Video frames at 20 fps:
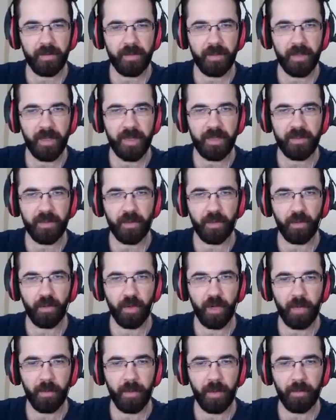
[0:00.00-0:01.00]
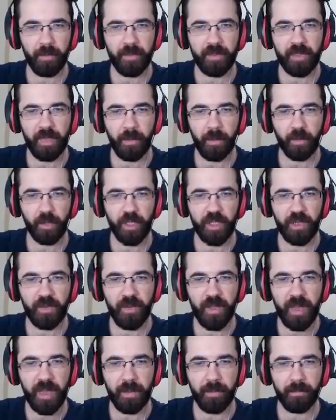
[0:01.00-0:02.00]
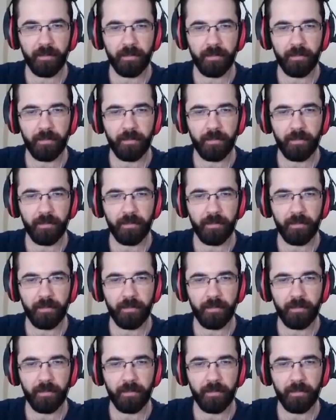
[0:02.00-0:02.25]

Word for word: TNT'nin oraya ben bir sabotajı vereyim.